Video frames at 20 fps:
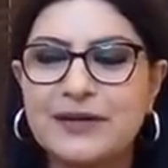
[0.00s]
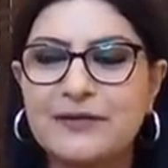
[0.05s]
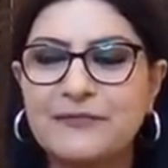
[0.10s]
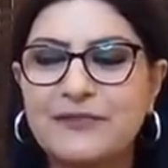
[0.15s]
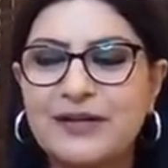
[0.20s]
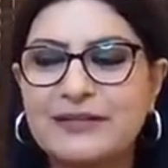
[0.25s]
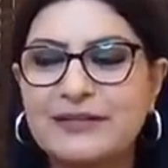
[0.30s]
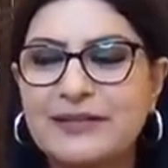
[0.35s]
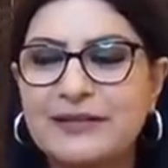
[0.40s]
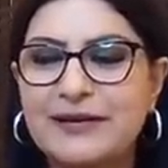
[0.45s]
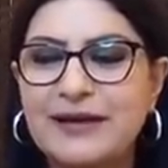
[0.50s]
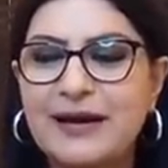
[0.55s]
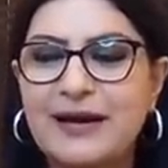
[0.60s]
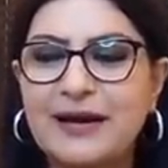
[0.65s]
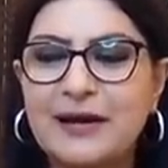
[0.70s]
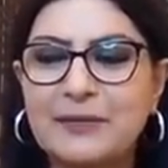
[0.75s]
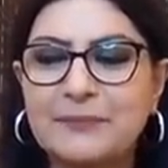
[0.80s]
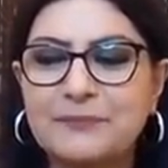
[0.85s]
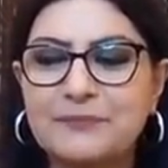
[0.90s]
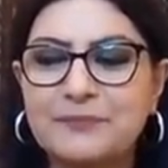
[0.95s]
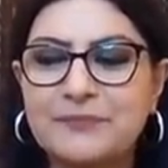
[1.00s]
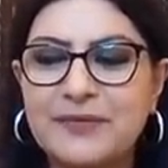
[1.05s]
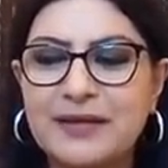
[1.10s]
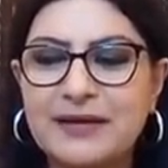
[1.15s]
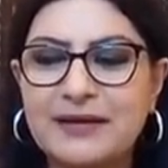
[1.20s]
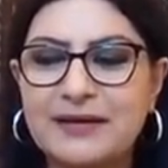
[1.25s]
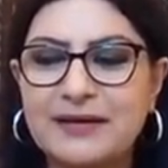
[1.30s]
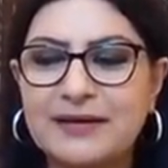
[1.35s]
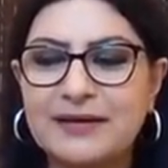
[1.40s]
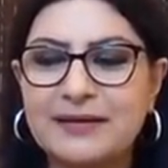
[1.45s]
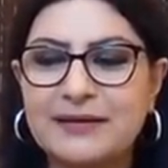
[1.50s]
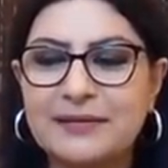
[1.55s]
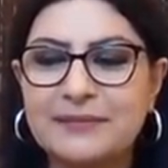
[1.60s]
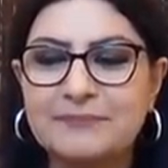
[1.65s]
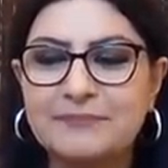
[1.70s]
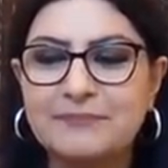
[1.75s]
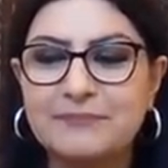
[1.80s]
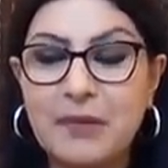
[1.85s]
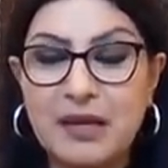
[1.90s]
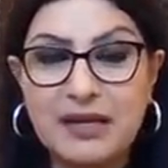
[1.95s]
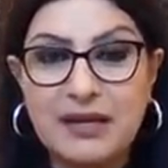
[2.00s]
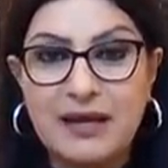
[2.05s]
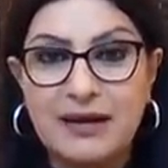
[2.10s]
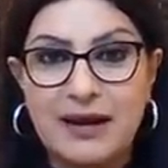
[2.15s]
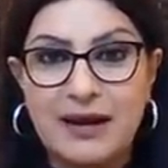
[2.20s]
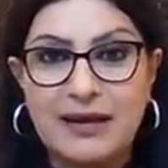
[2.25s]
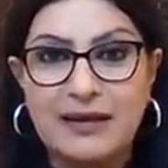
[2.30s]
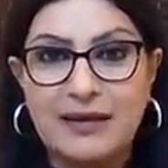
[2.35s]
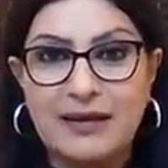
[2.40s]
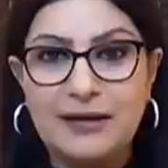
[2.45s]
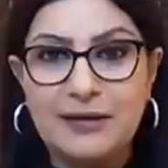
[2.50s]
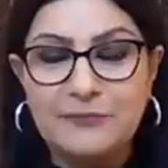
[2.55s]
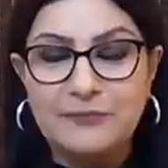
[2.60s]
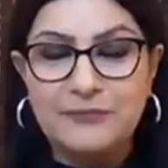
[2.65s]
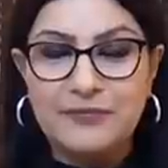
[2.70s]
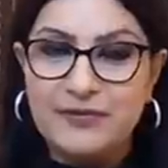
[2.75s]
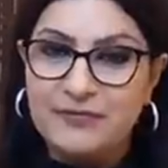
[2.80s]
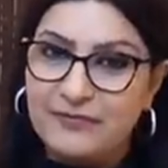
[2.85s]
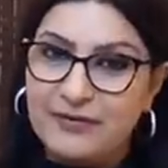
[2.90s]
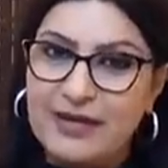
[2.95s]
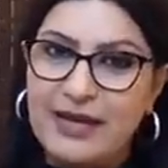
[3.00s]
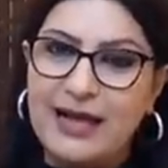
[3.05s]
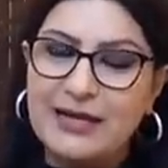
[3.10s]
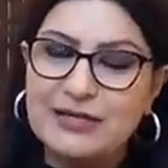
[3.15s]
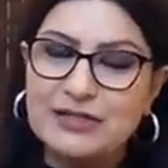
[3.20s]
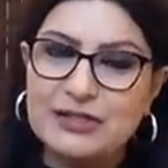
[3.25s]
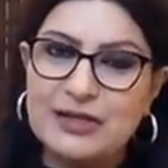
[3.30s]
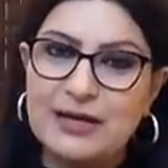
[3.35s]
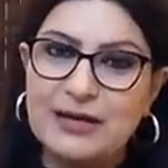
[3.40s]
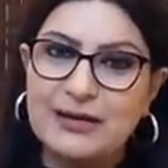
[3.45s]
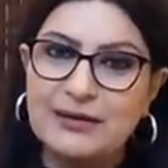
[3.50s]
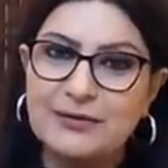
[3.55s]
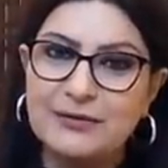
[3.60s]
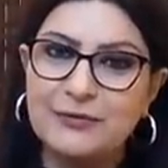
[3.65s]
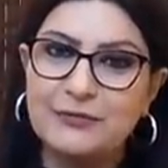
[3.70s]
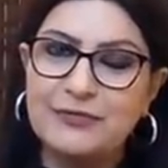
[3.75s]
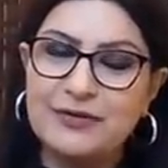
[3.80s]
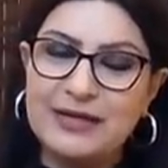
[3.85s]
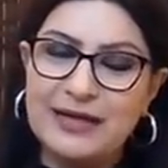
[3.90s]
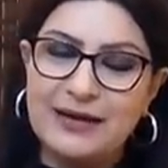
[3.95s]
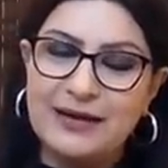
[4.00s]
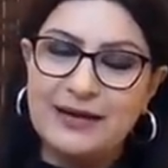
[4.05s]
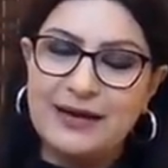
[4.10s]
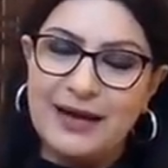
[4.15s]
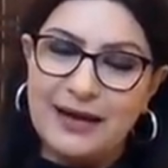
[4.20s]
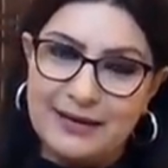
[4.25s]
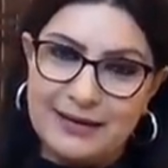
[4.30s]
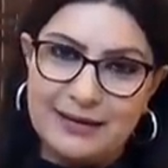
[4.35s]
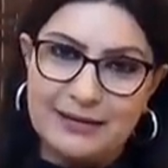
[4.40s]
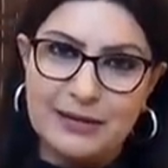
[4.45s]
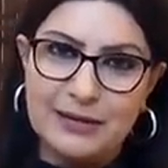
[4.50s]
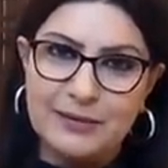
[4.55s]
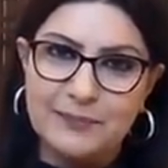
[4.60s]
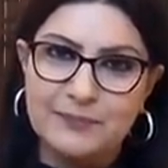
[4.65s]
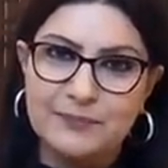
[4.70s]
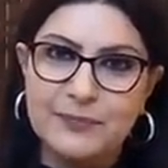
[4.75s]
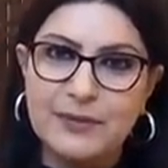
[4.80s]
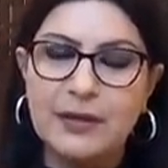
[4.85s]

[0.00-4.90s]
فترة آه منا رايقة فيها عجقة وفيها حركة